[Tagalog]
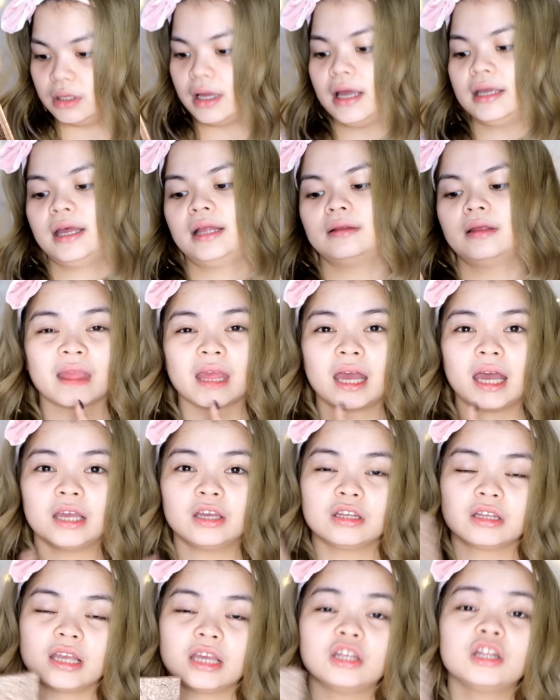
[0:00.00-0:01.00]
Ayan.
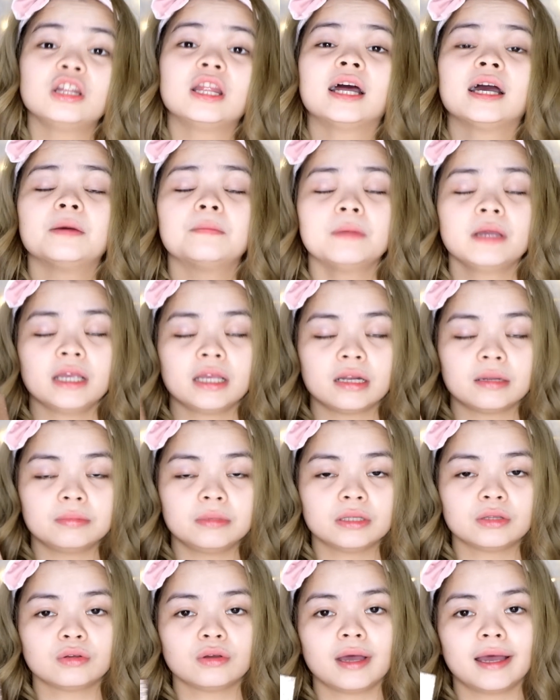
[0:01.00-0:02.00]
Ayan, ito lang ang mahirap
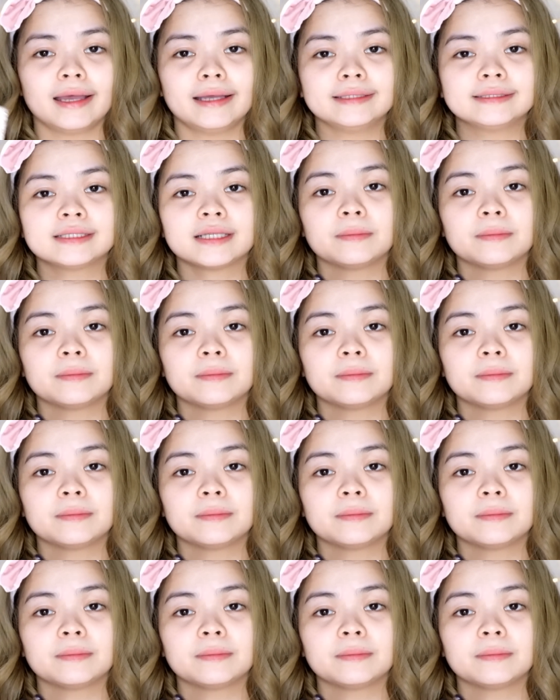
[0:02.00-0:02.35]
dito guys